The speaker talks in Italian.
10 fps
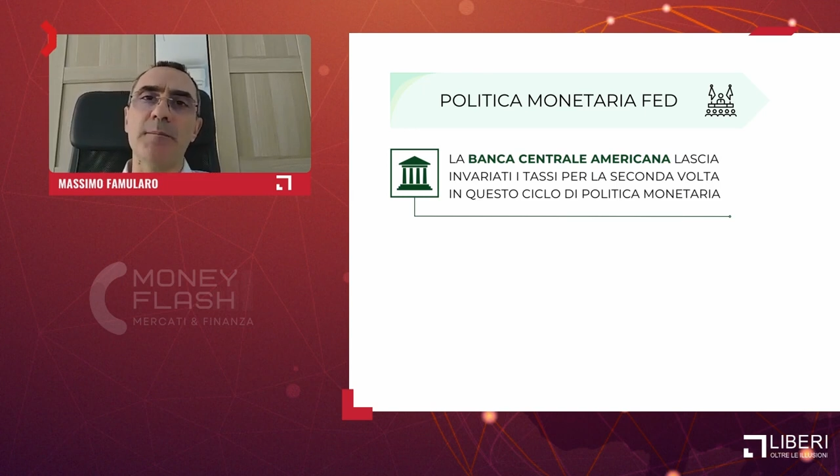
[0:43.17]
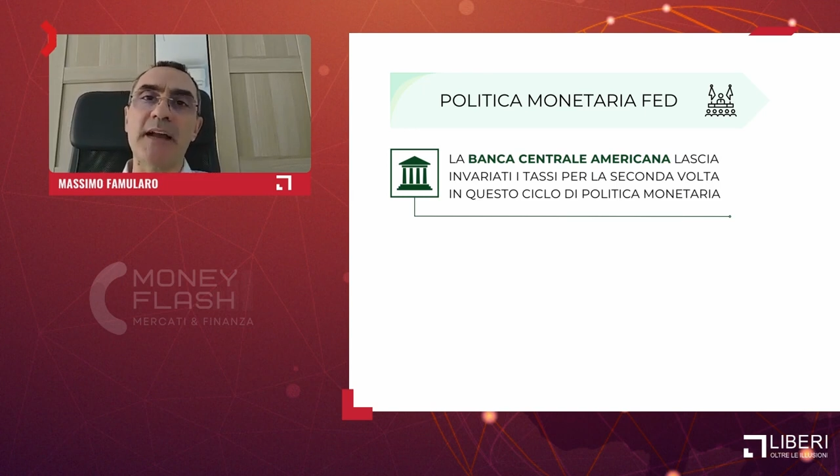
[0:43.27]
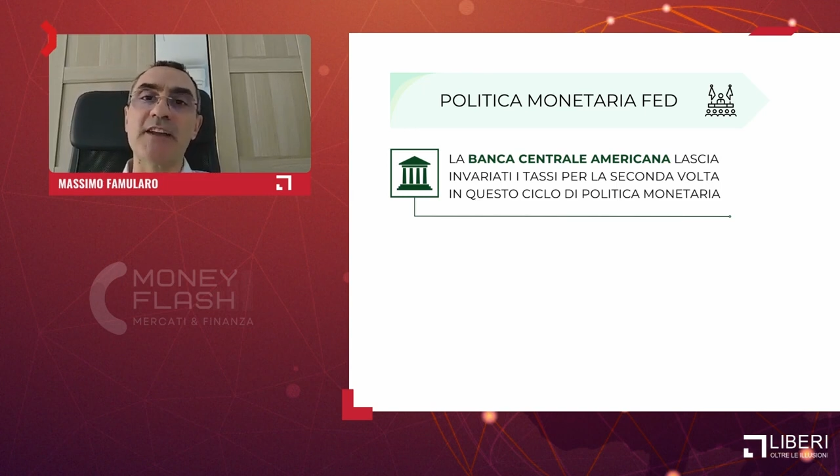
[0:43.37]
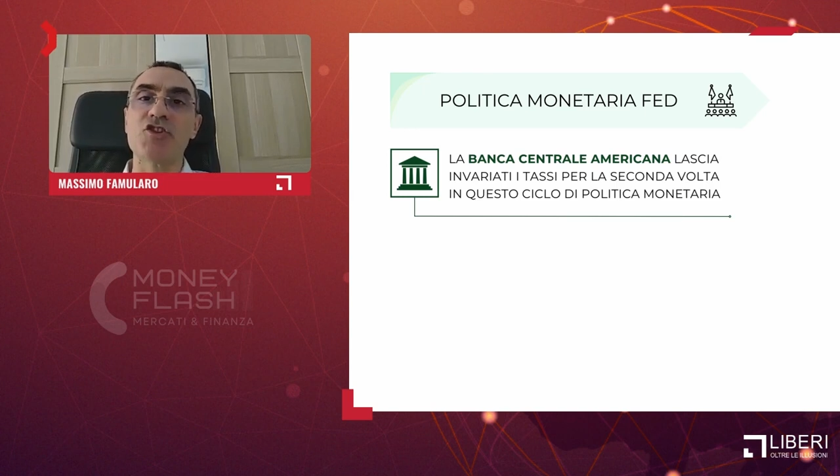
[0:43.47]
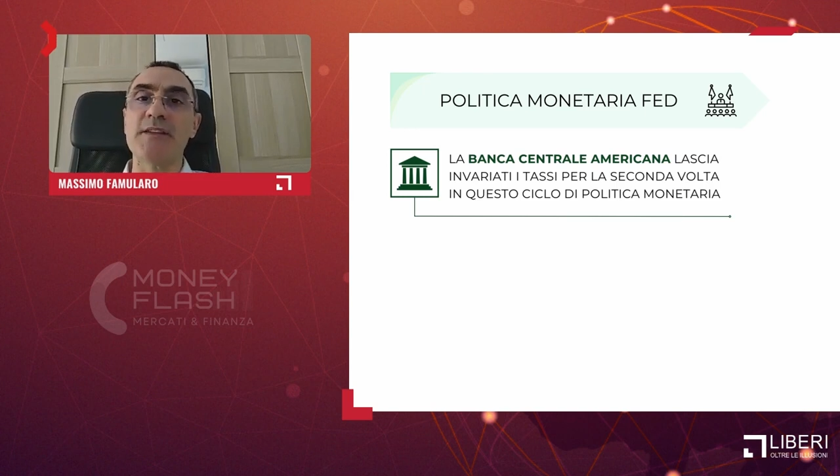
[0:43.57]

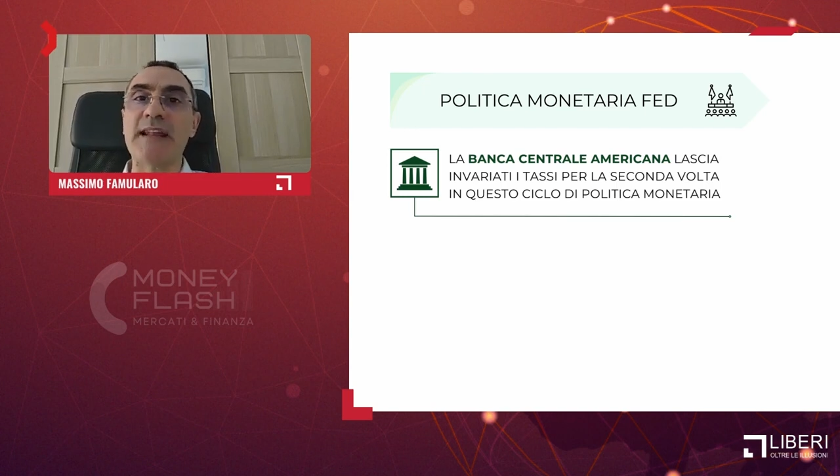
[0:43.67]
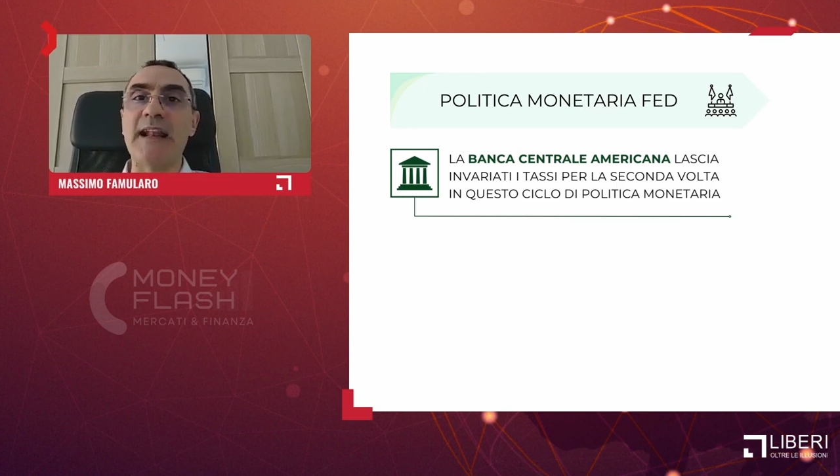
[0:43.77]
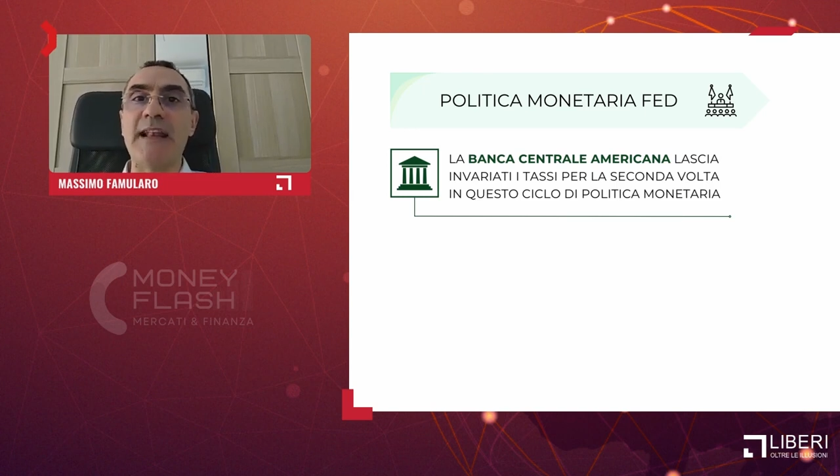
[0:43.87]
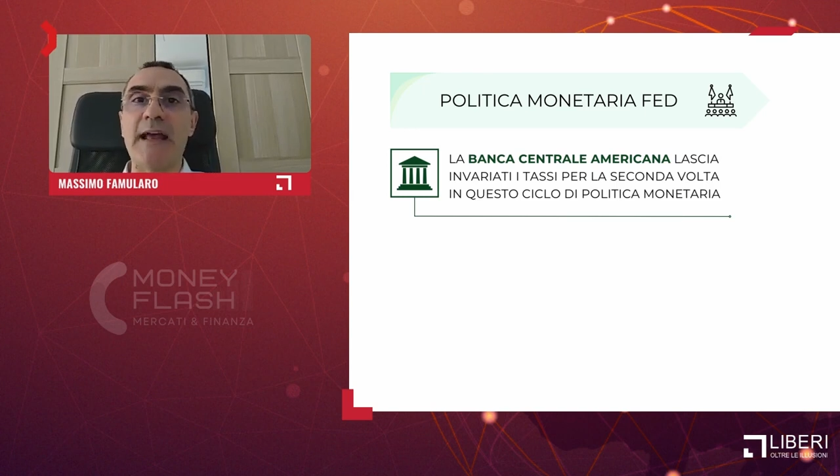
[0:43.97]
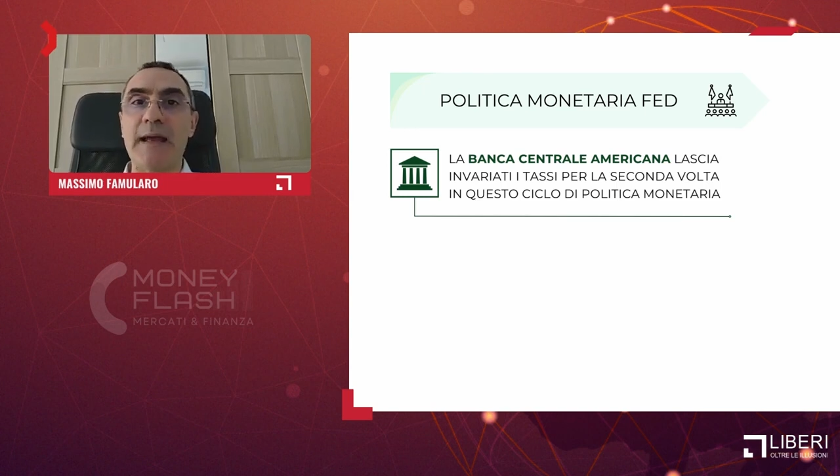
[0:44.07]
Banca
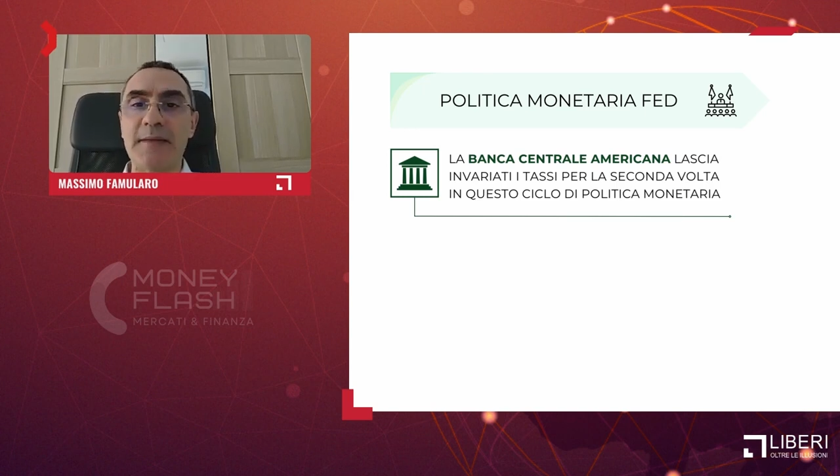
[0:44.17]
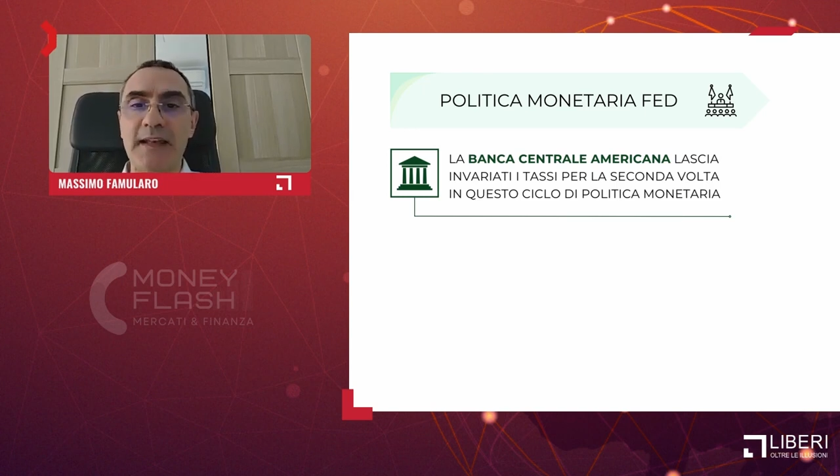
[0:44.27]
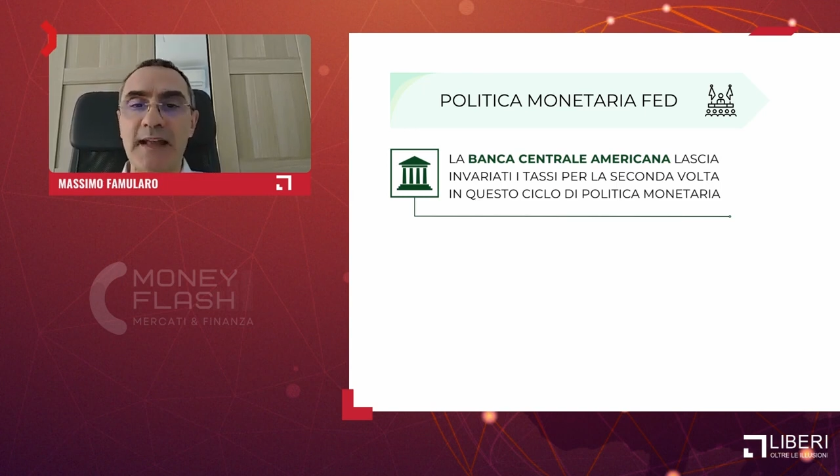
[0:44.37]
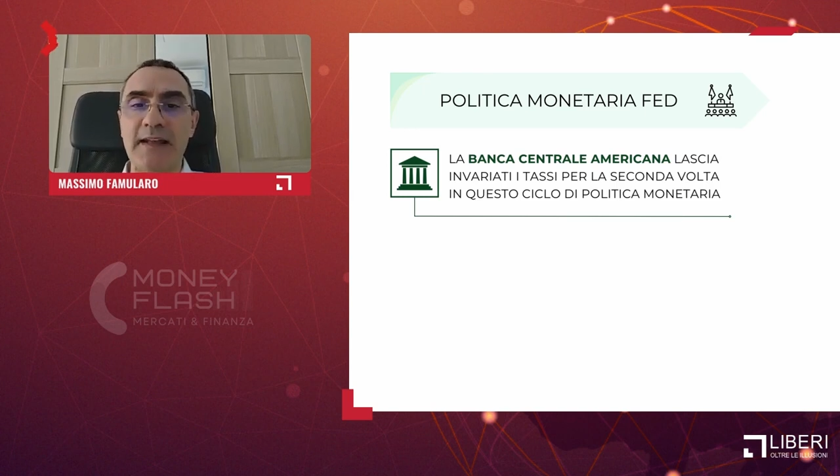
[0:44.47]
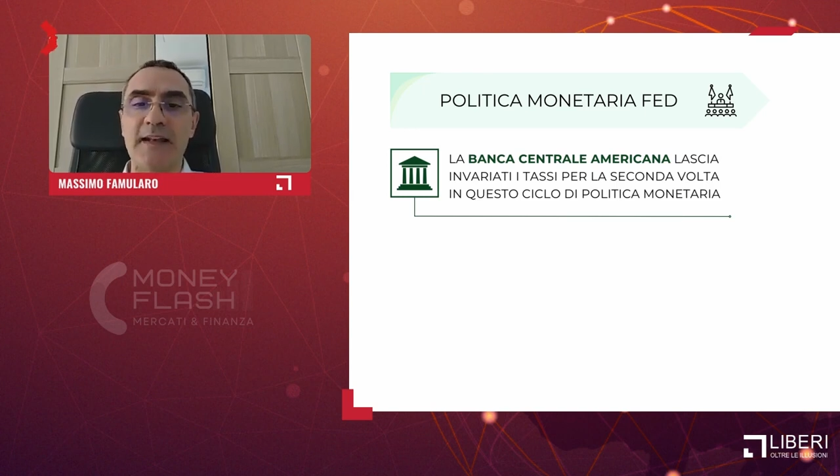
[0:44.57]
Centrale
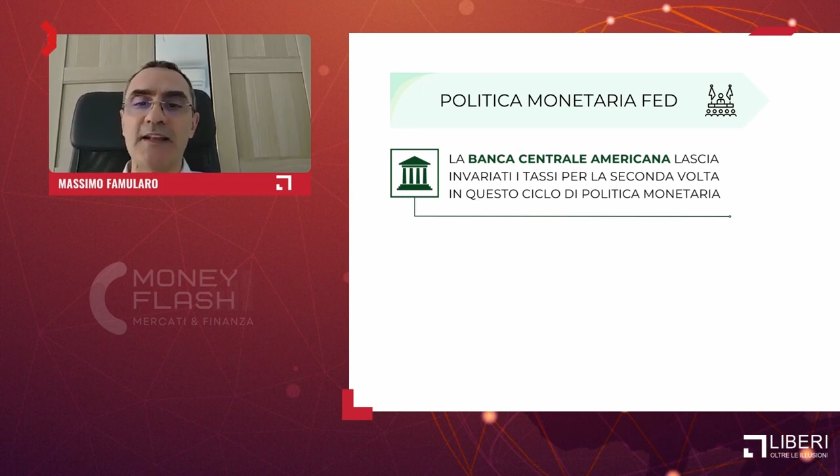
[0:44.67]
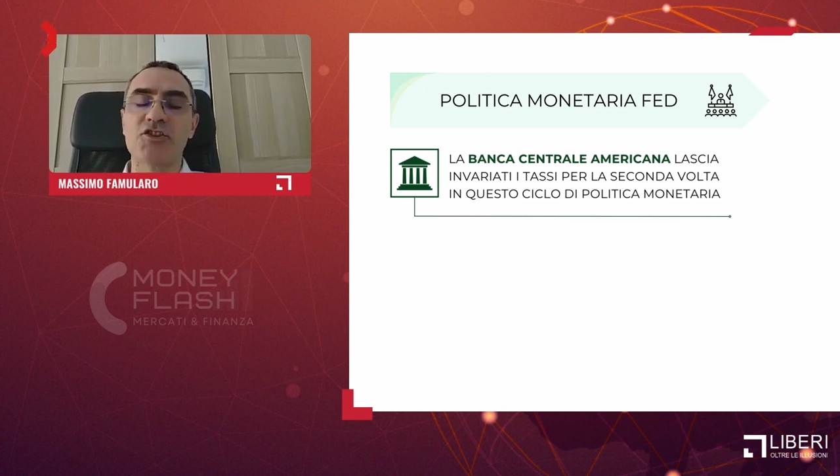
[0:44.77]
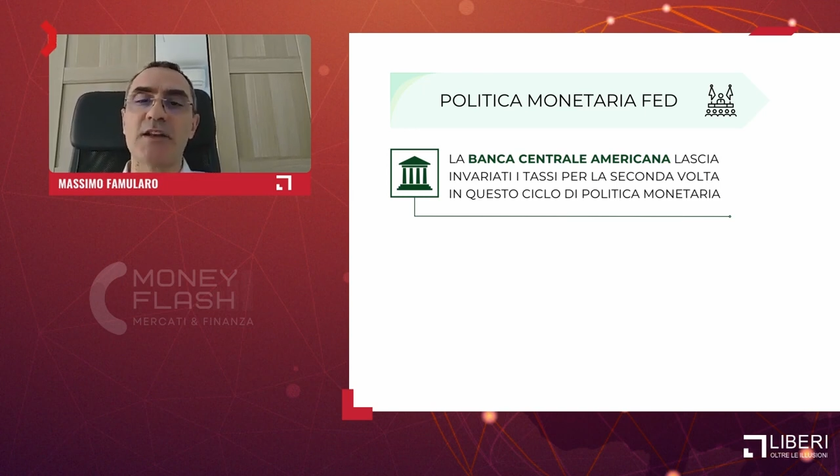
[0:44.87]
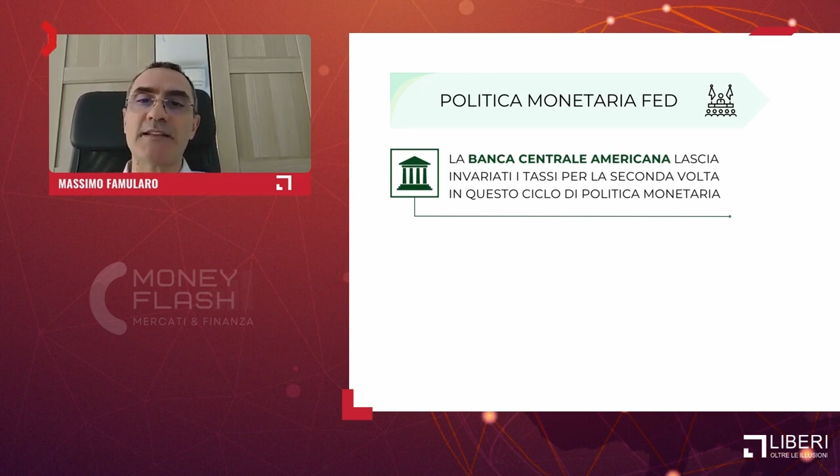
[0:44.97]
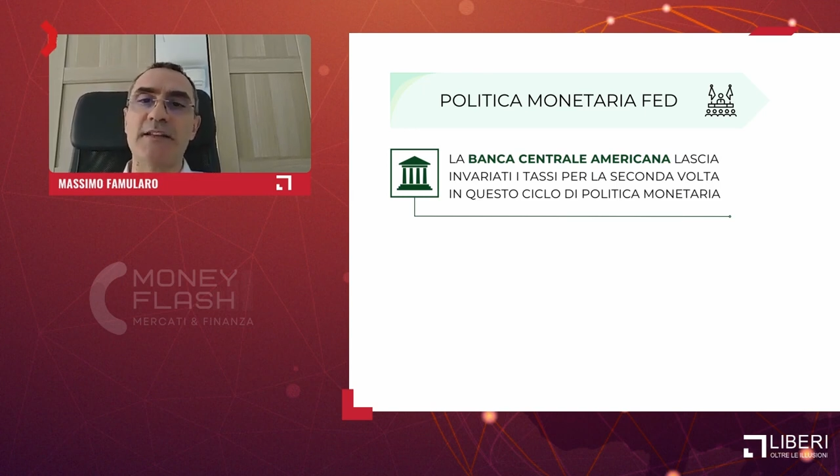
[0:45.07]
Americana
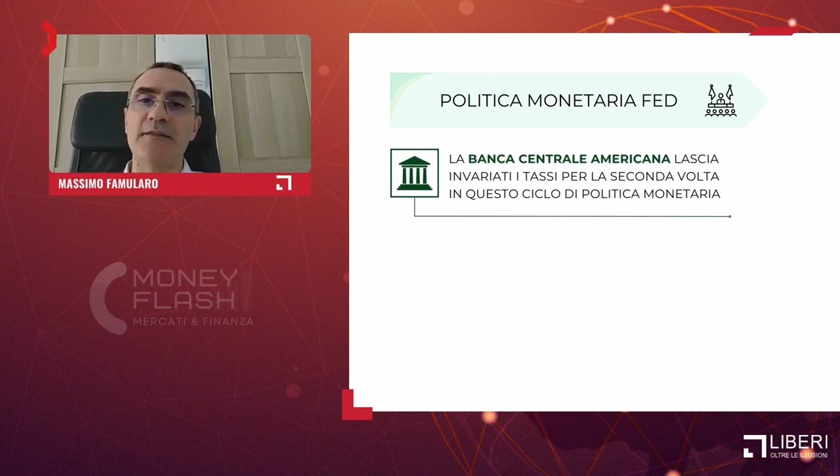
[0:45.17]
lasciasse